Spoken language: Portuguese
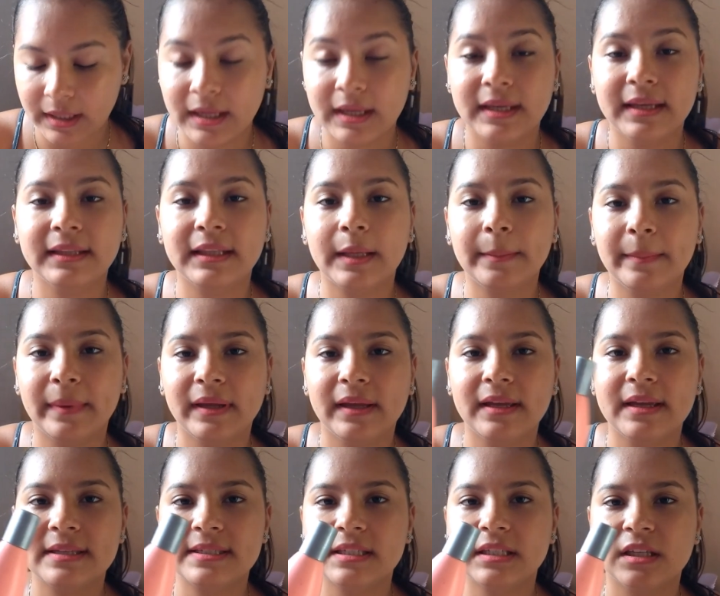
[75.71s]
E também
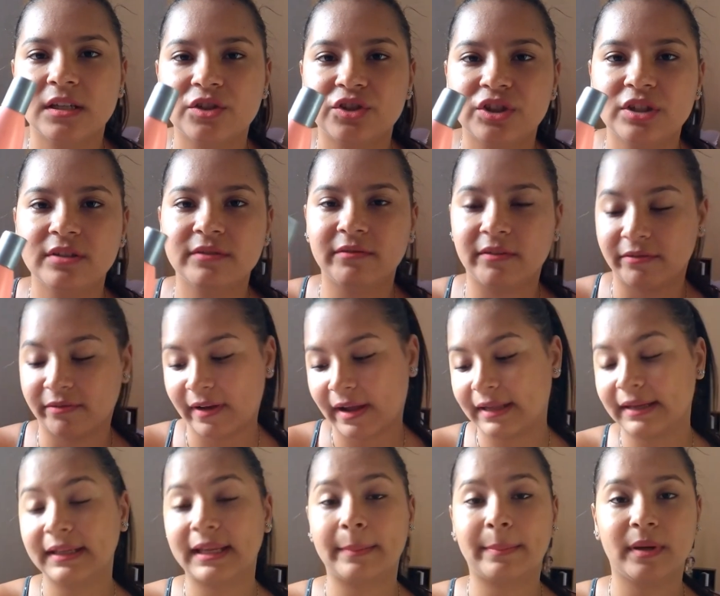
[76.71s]
esse kit
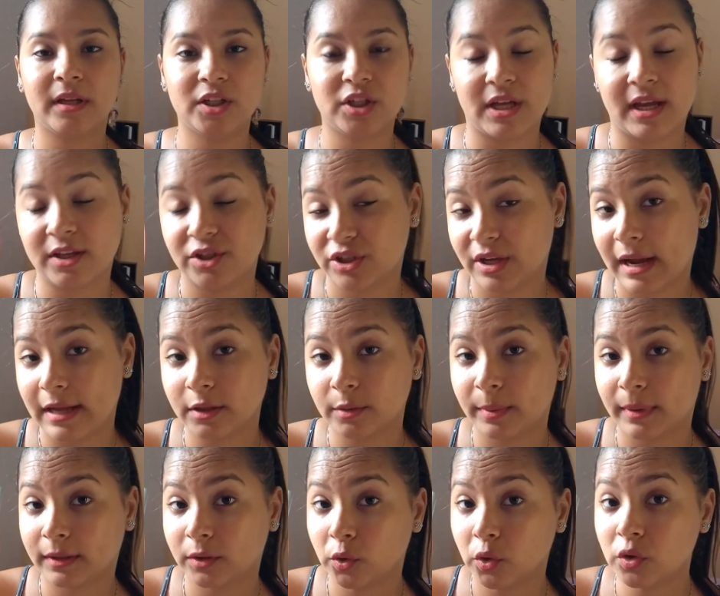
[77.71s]
fala que é, pra, é indicado
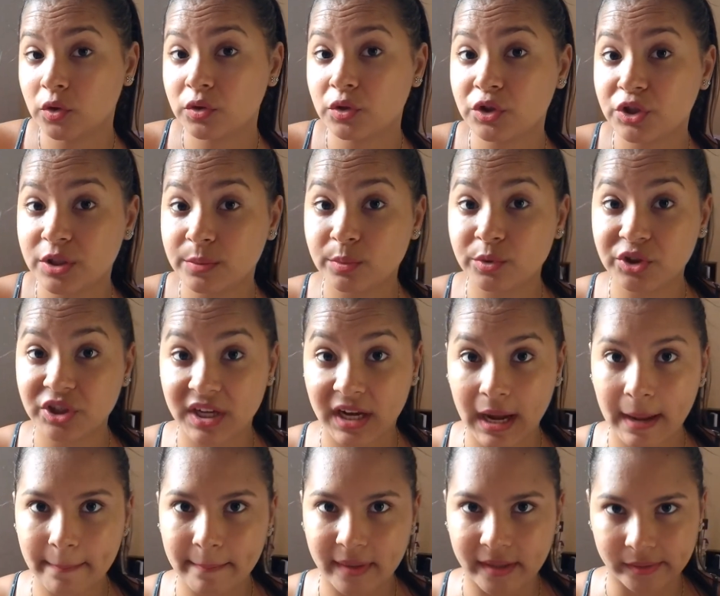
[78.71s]
para todos os tipos de
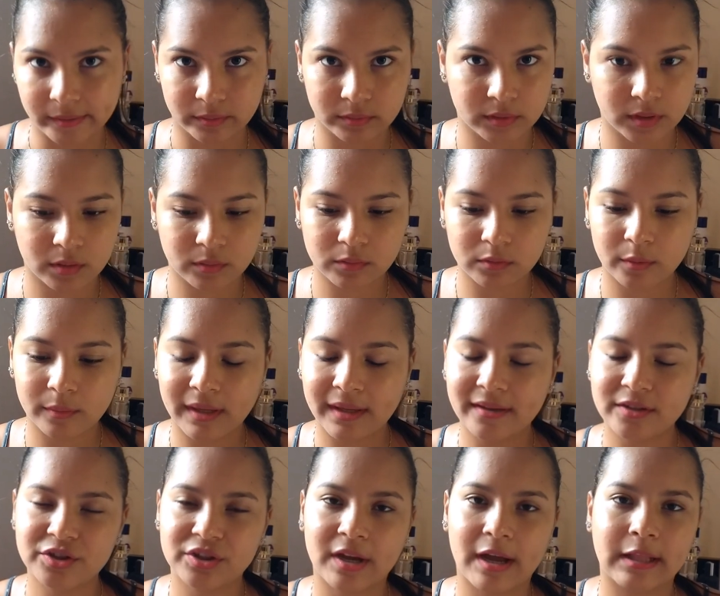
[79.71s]
cabelo. Então não é
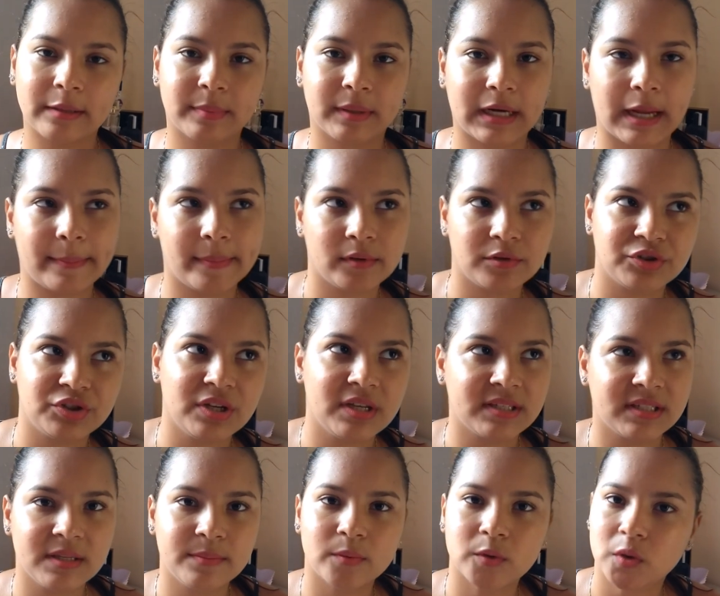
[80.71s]
indicado para cabelo X,
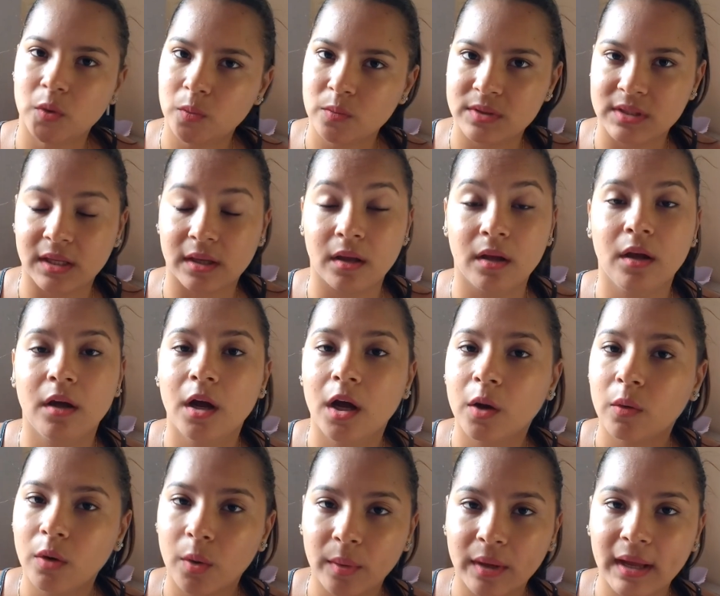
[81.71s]
Y, Z.
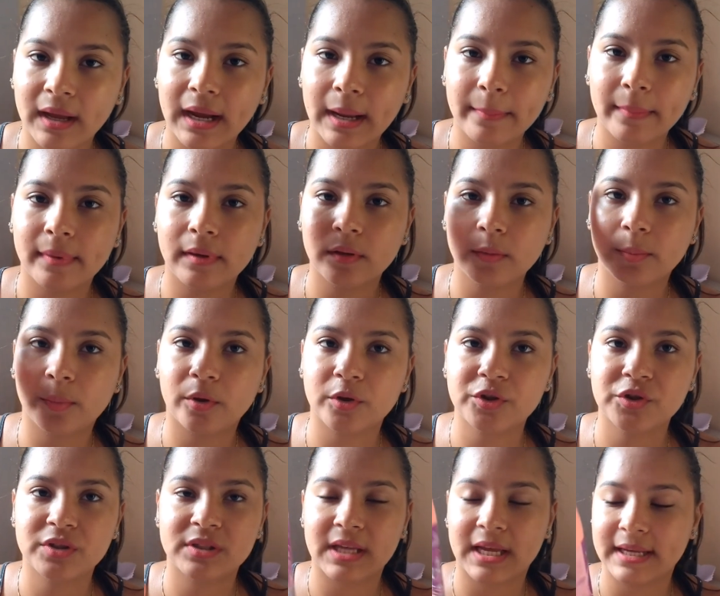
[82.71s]
Qualquer cabelo pode
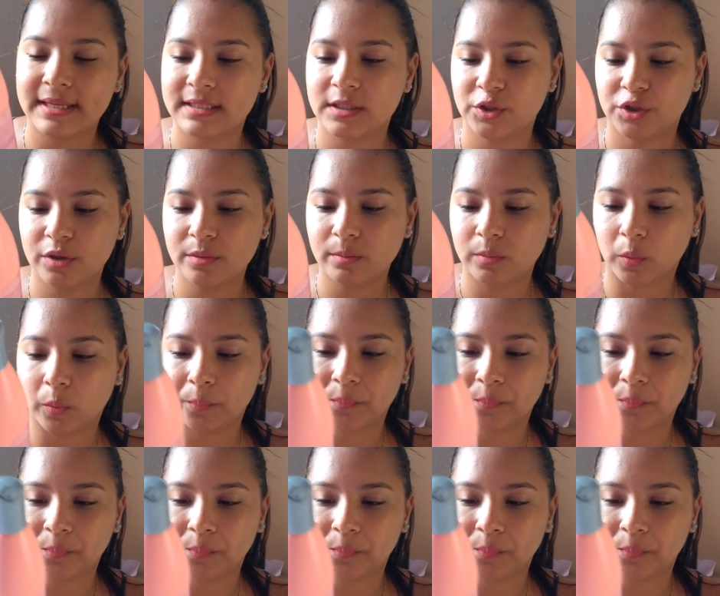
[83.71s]
usar esse shampoo.